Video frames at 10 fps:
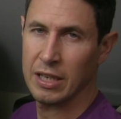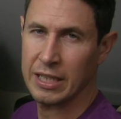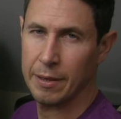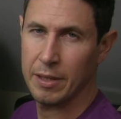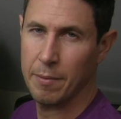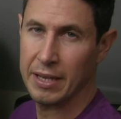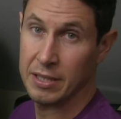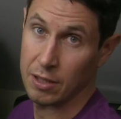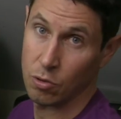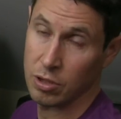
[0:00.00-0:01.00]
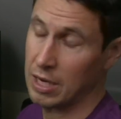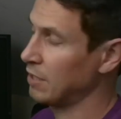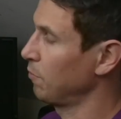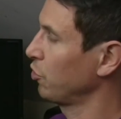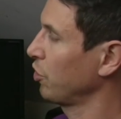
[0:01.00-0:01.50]
las Gravity Bikes, si te gustan
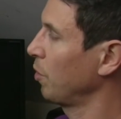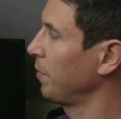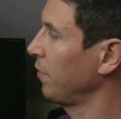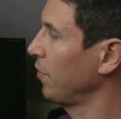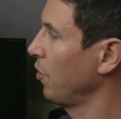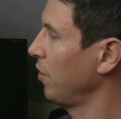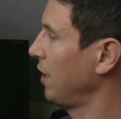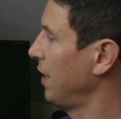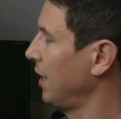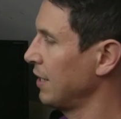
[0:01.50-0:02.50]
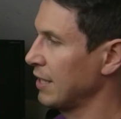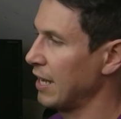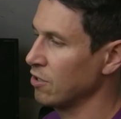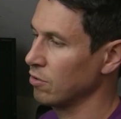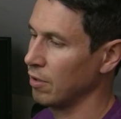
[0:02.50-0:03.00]
las motos de competición,
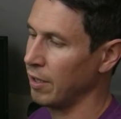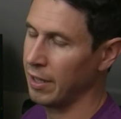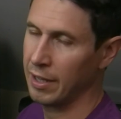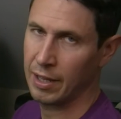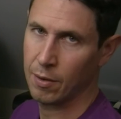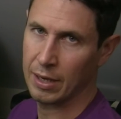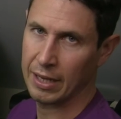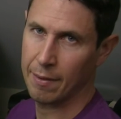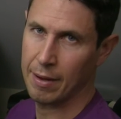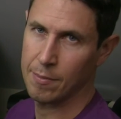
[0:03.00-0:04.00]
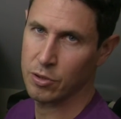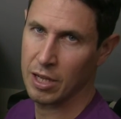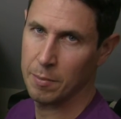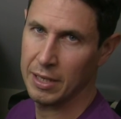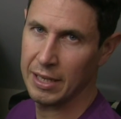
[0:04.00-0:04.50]
esta es, eh, igual que hablábamos
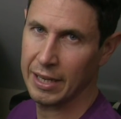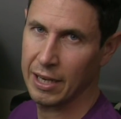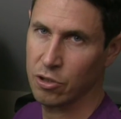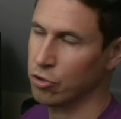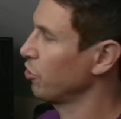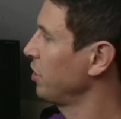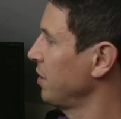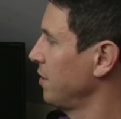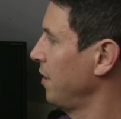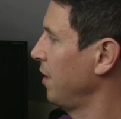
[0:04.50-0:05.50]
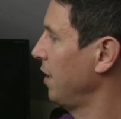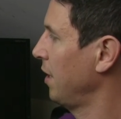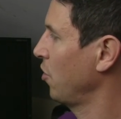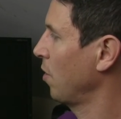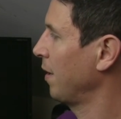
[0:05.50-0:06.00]
del milik en los coches,
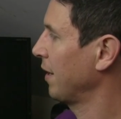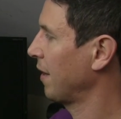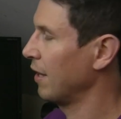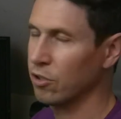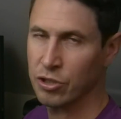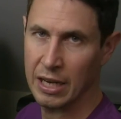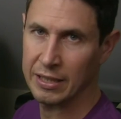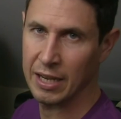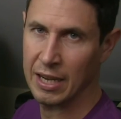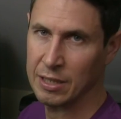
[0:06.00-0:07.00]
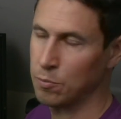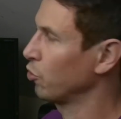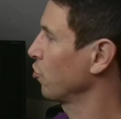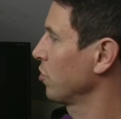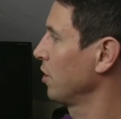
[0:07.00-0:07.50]
eh, yo hablaría del Cosalter en las
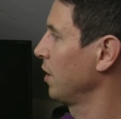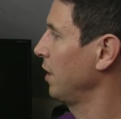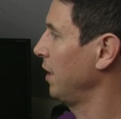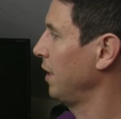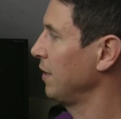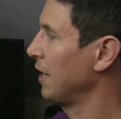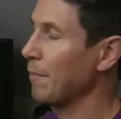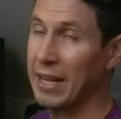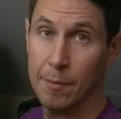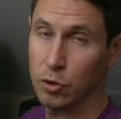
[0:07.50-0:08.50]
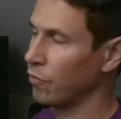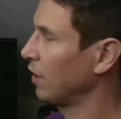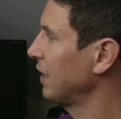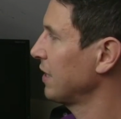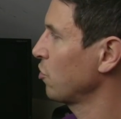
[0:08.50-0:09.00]
motos. Eh, dinámica de
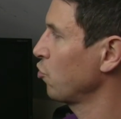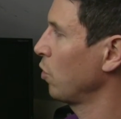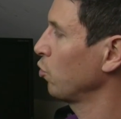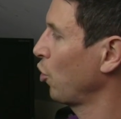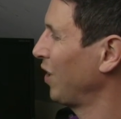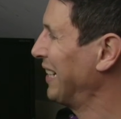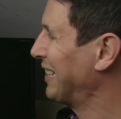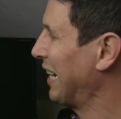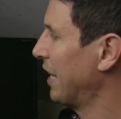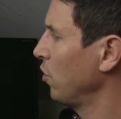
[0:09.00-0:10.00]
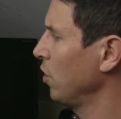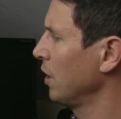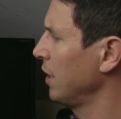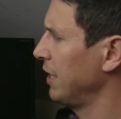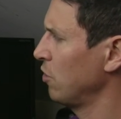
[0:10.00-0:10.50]
motocicletas es un autor italiano
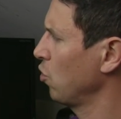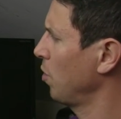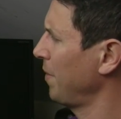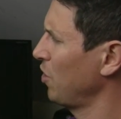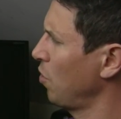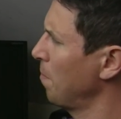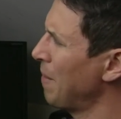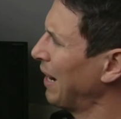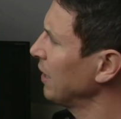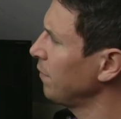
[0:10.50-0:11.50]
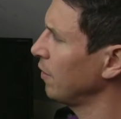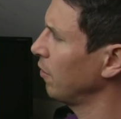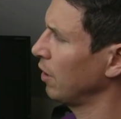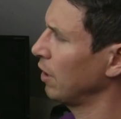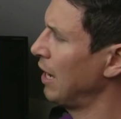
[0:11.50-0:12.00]
y es un convenio
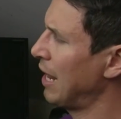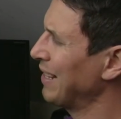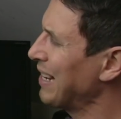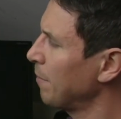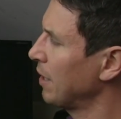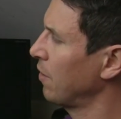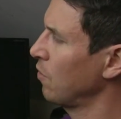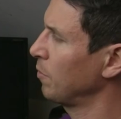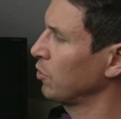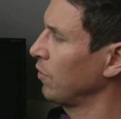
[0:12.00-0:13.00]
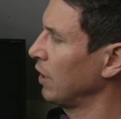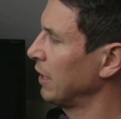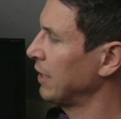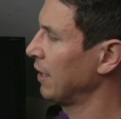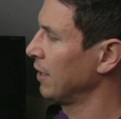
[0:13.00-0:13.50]
magnífico de la dinámica de una
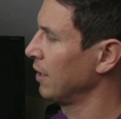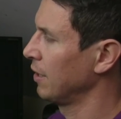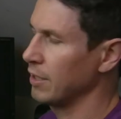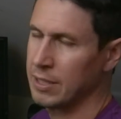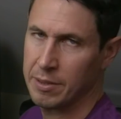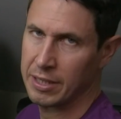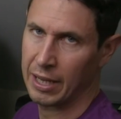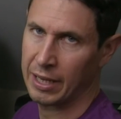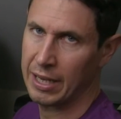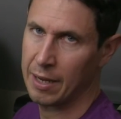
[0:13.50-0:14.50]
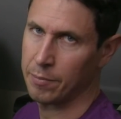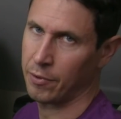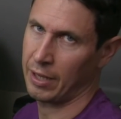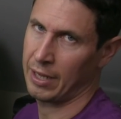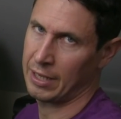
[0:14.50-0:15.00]
motocicleta. Ya sabéis que giran
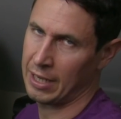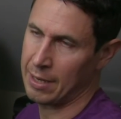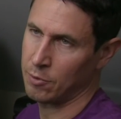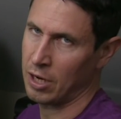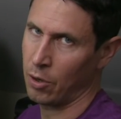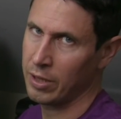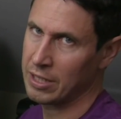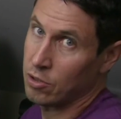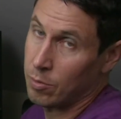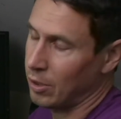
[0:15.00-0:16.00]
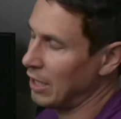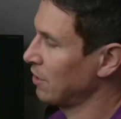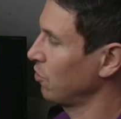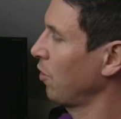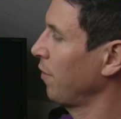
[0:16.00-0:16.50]
porque inclinamos las ruedas, no porque
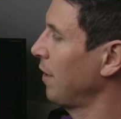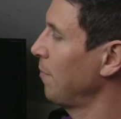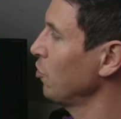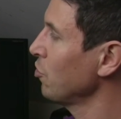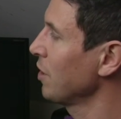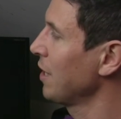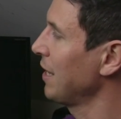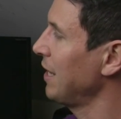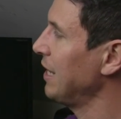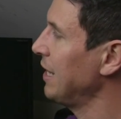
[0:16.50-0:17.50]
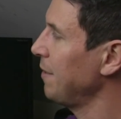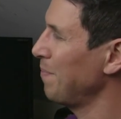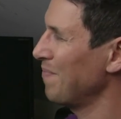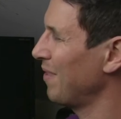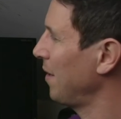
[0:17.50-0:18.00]
las torzamos,
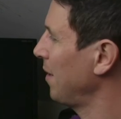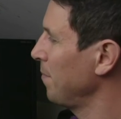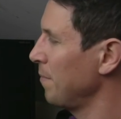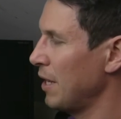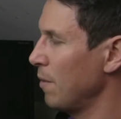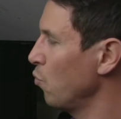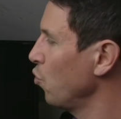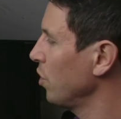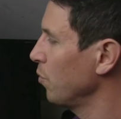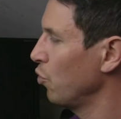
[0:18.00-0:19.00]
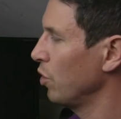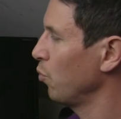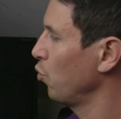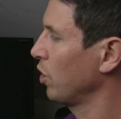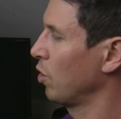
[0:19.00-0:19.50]
y viene muy, muy,
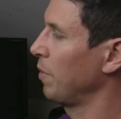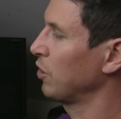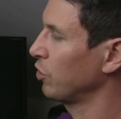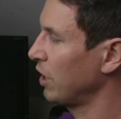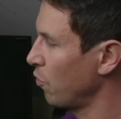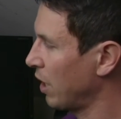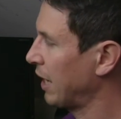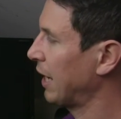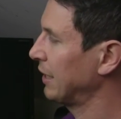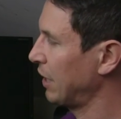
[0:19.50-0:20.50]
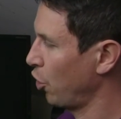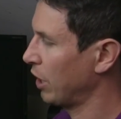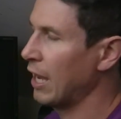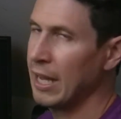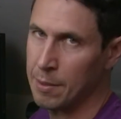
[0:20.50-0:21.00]
muy completo. Tiene una carga
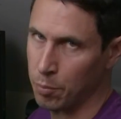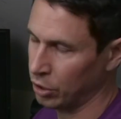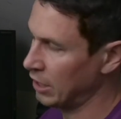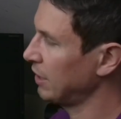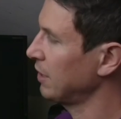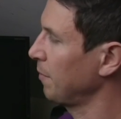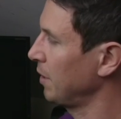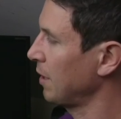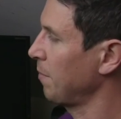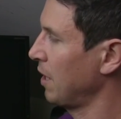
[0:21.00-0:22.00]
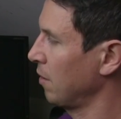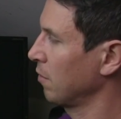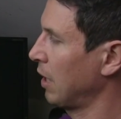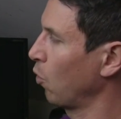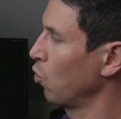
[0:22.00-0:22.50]
teórica importante, tiene
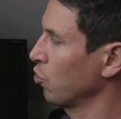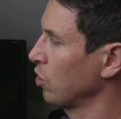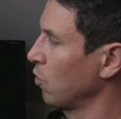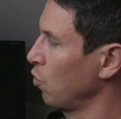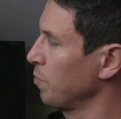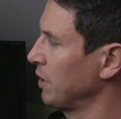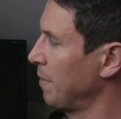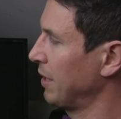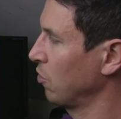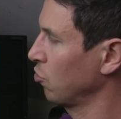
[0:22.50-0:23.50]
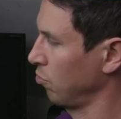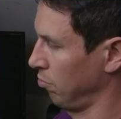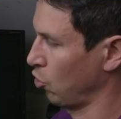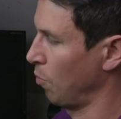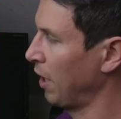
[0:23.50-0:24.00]
también cálculos, cálculos matemáticos
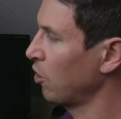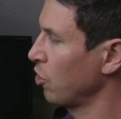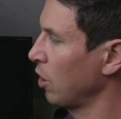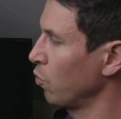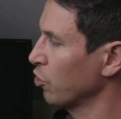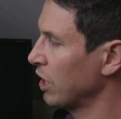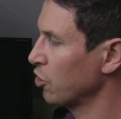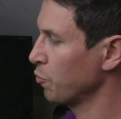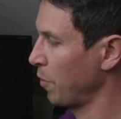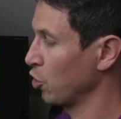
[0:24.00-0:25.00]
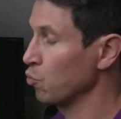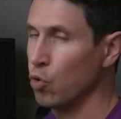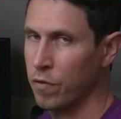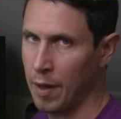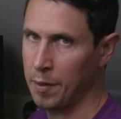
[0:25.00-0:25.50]
complejos en algunos casos, pero es
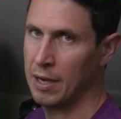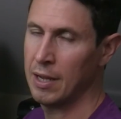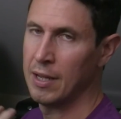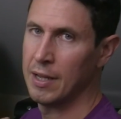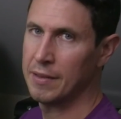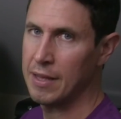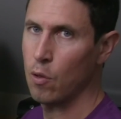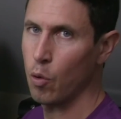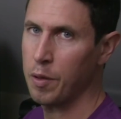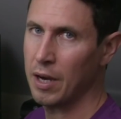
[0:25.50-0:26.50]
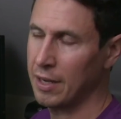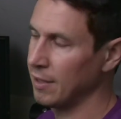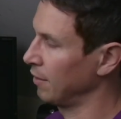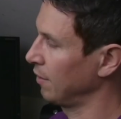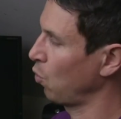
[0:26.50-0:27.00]
muy fácil deducir
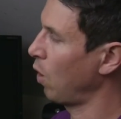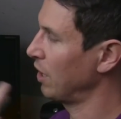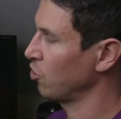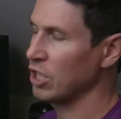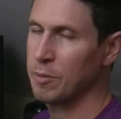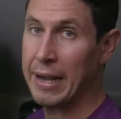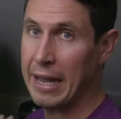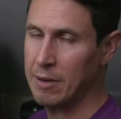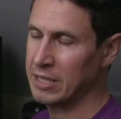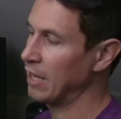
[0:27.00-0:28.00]
mm, cuáles son las variables